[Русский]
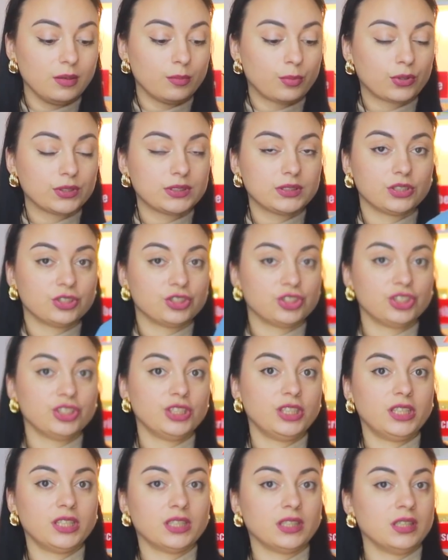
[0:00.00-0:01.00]
Просто
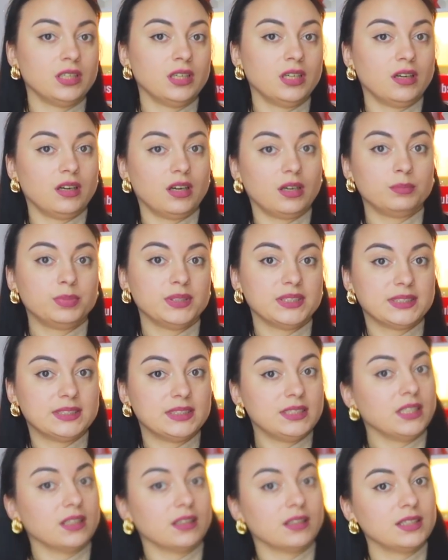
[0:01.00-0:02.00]
шили, абы
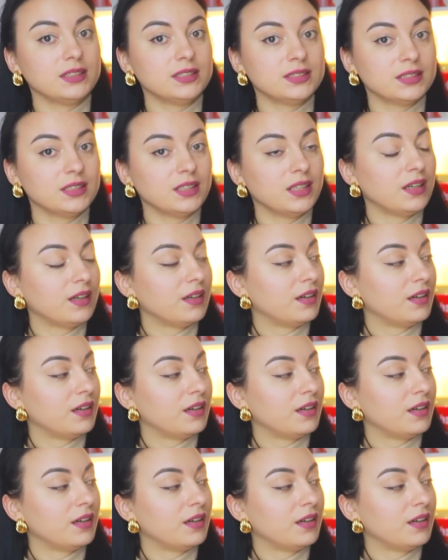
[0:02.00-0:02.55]
сделать.